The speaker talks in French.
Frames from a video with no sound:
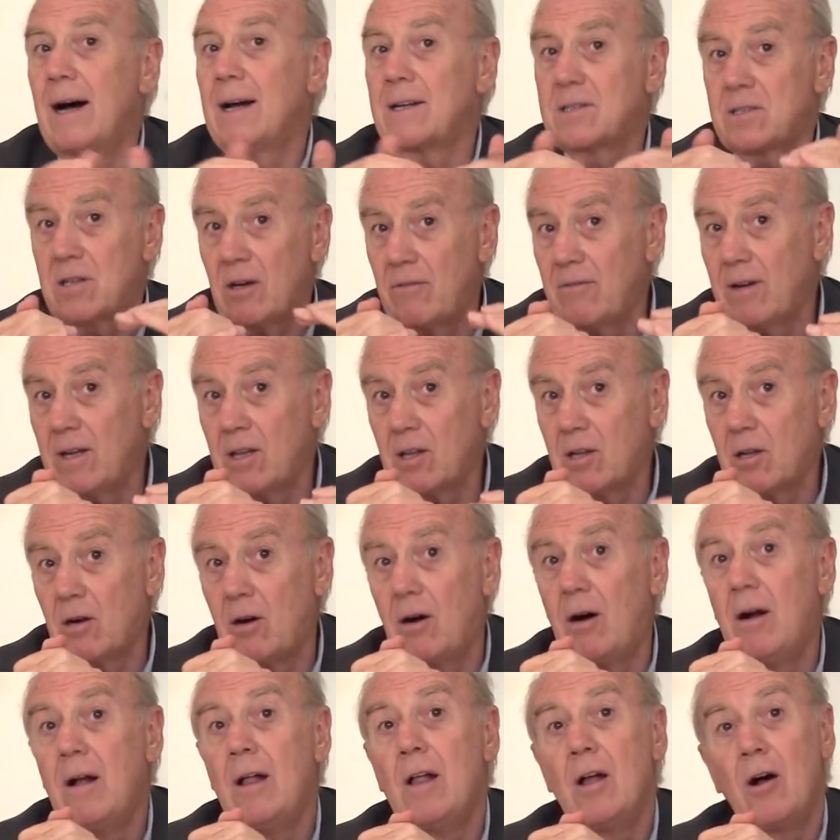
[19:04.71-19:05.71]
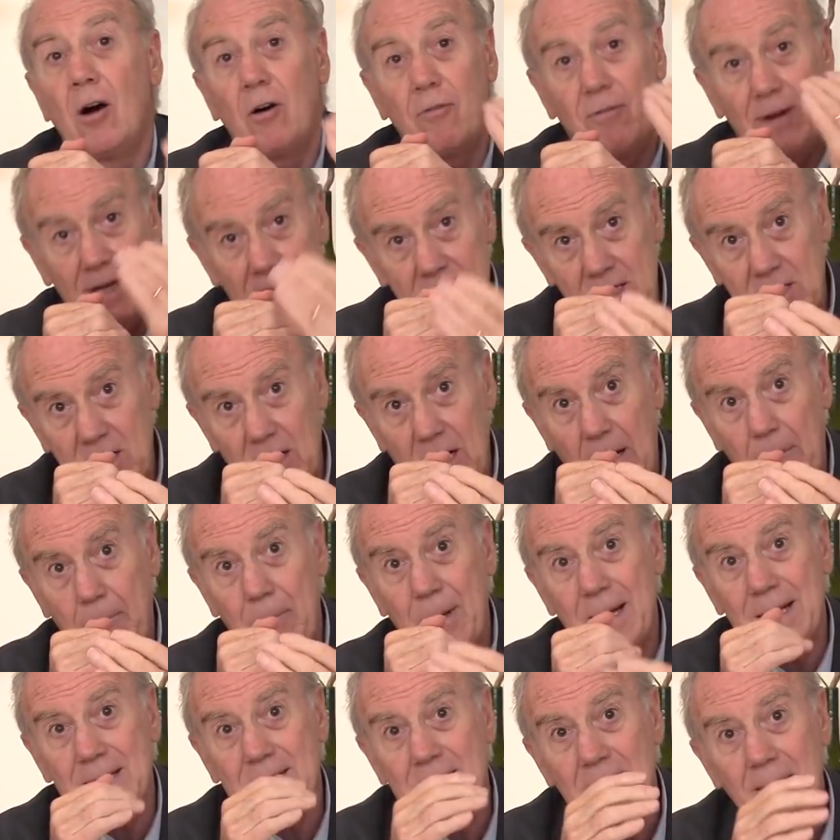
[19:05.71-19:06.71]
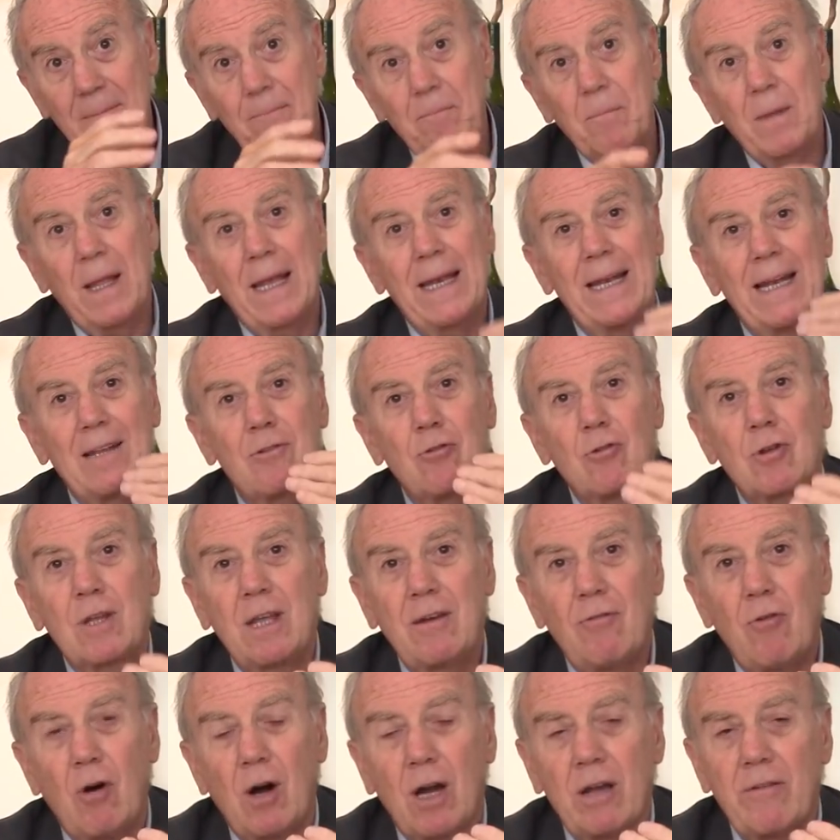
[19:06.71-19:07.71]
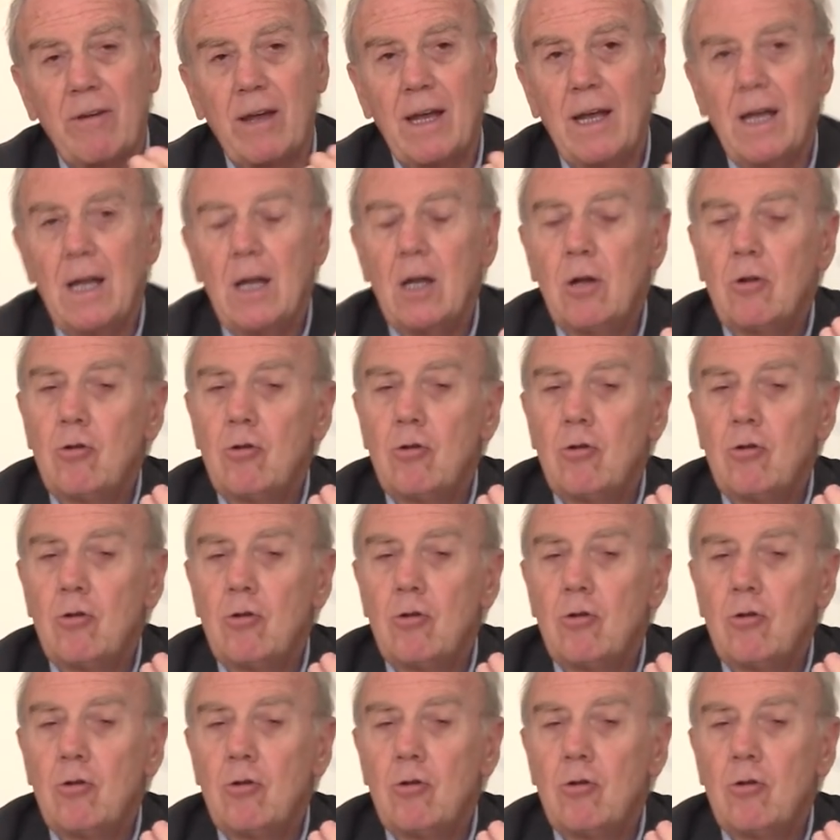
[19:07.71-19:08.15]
à 120 ans on va laisser la place, il y en a d'autres qui vont arriver.